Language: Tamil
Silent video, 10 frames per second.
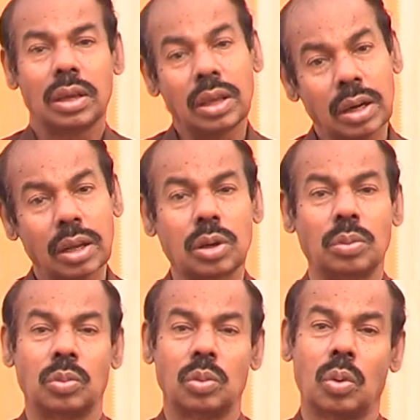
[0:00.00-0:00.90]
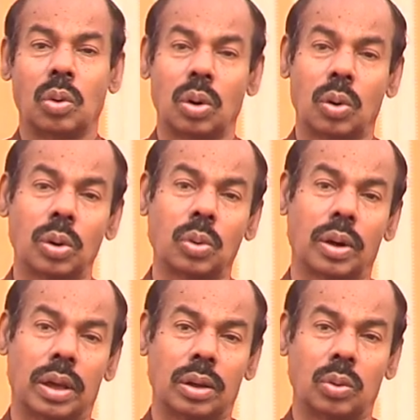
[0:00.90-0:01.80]
இன்றைக்கும் உங்களோடு
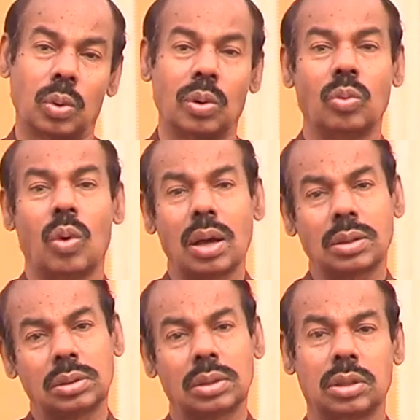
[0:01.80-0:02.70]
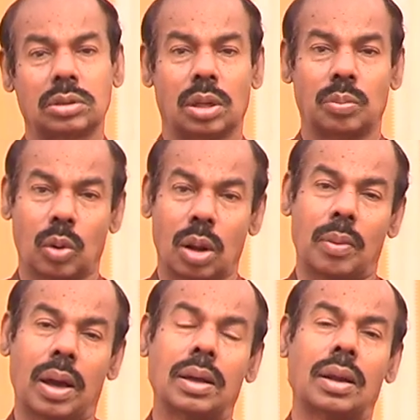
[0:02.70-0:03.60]
கூட ஒரு வாக்குத்தத்தின்
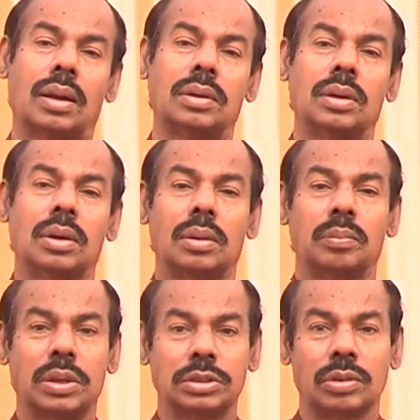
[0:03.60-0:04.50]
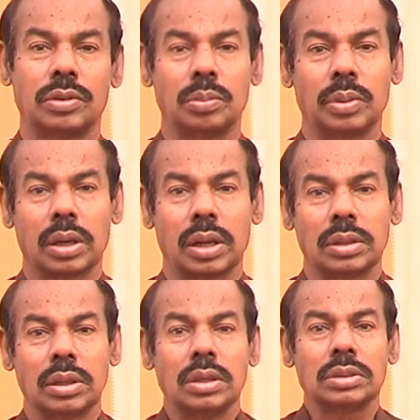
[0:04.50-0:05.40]
மூலமாக நான் பேச
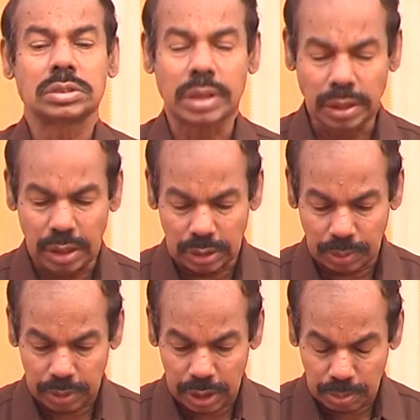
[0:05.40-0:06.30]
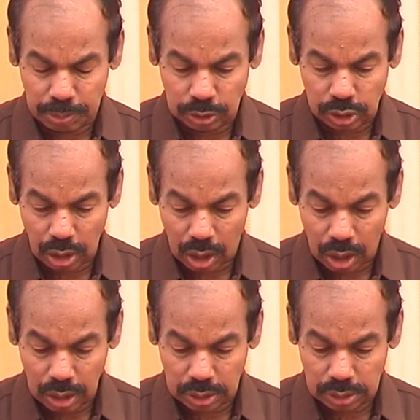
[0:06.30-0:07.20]
விரும்புகிறேன் சங்கீதம் எண்பத்தி
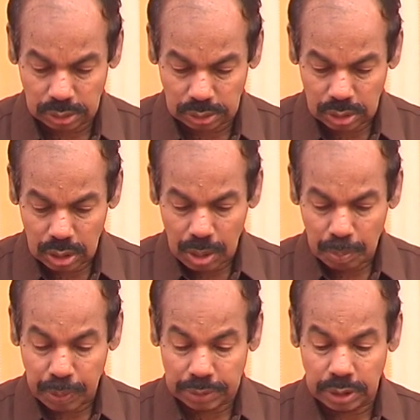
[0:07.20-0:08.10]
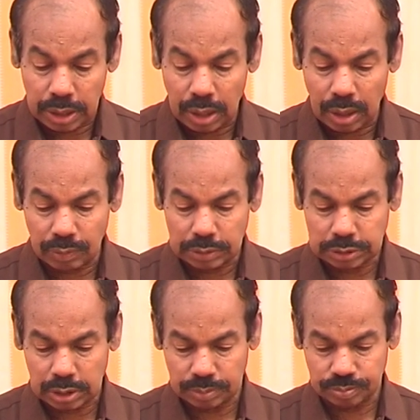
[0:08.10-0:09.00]
ஆறு பதினேழாம்
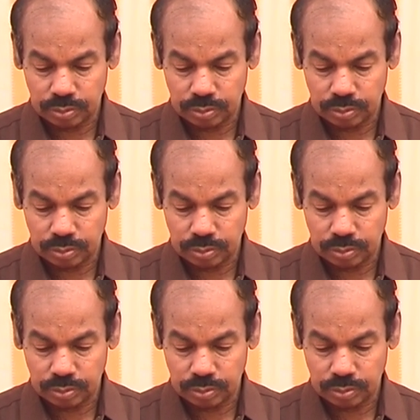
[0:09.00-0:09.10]
வசனம்